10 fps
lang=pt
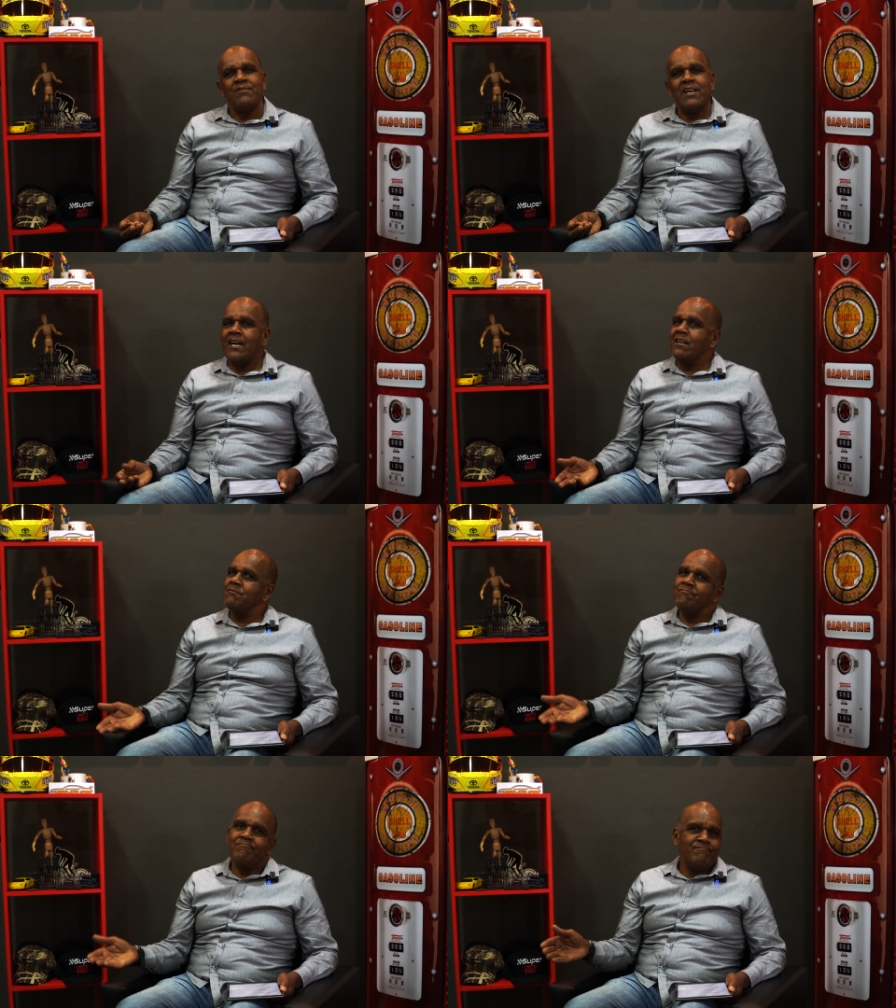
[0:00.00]
cara,
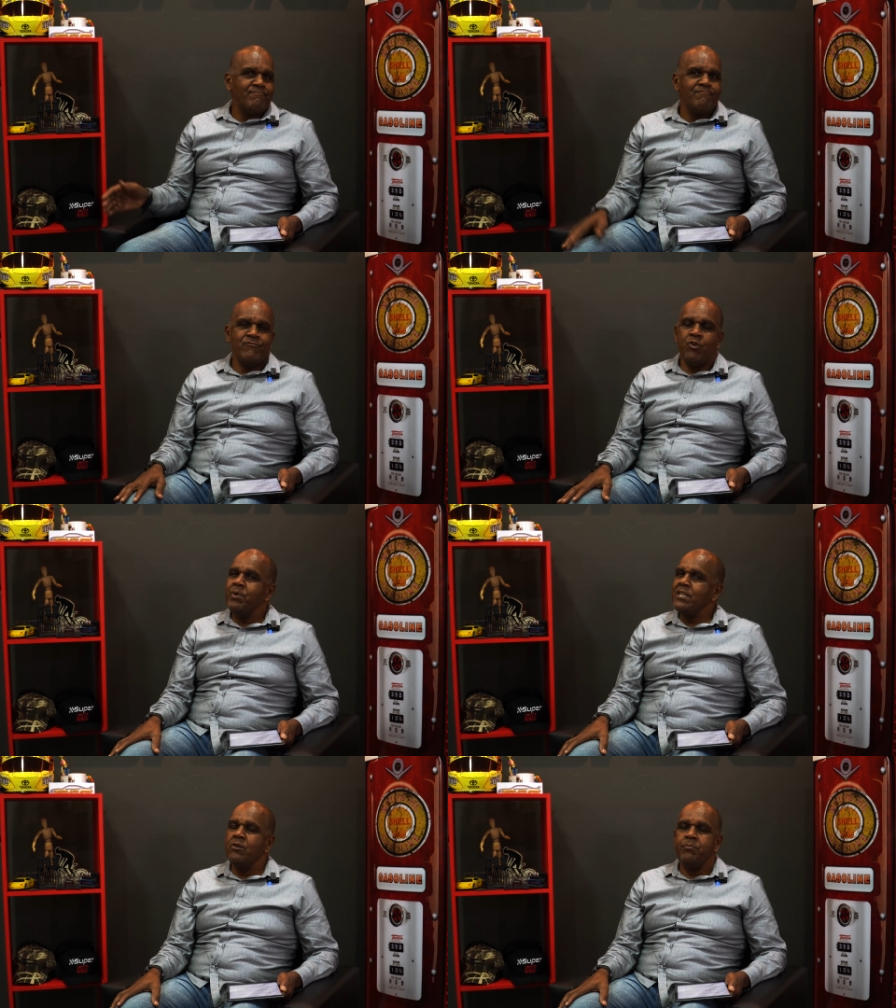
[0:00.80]
vão
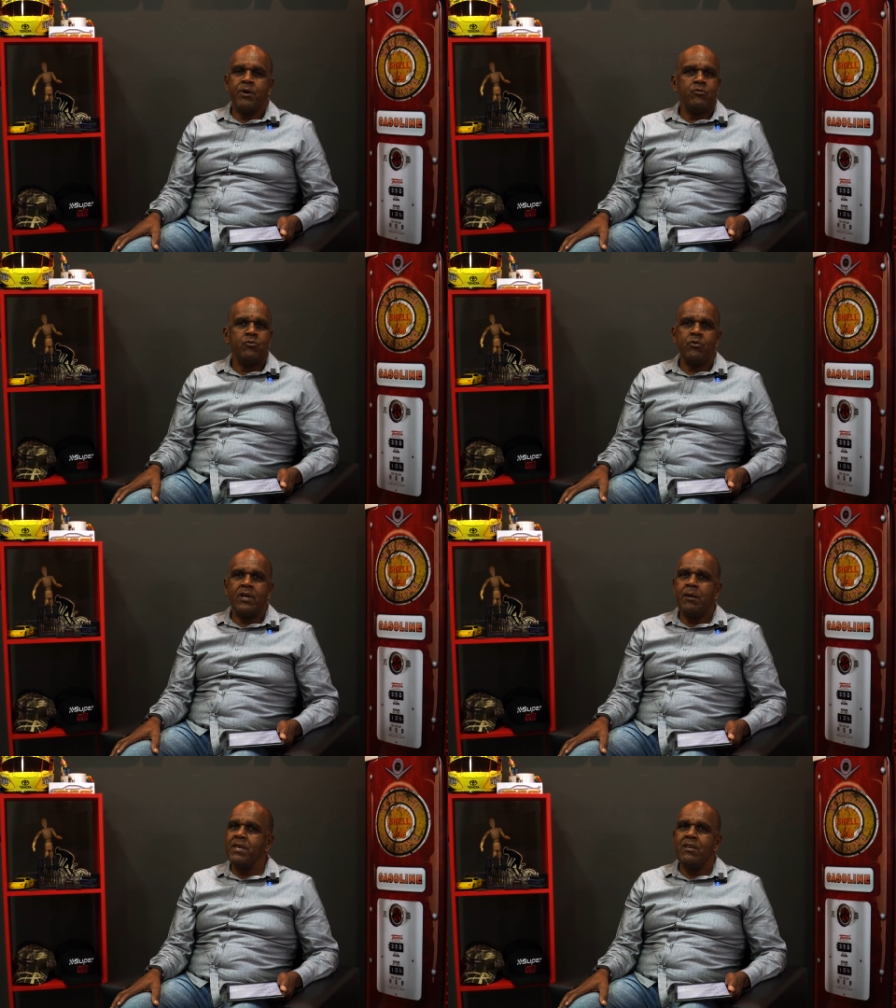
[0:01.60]
partir para outro
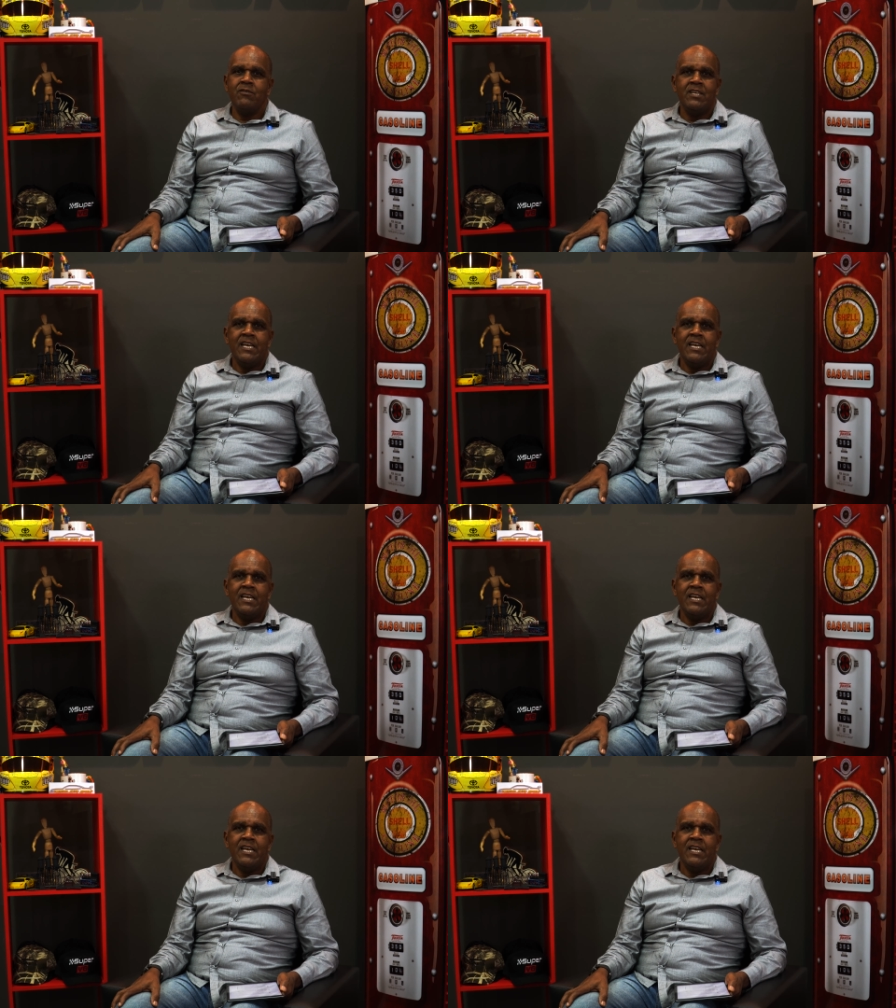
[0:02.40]
caminho.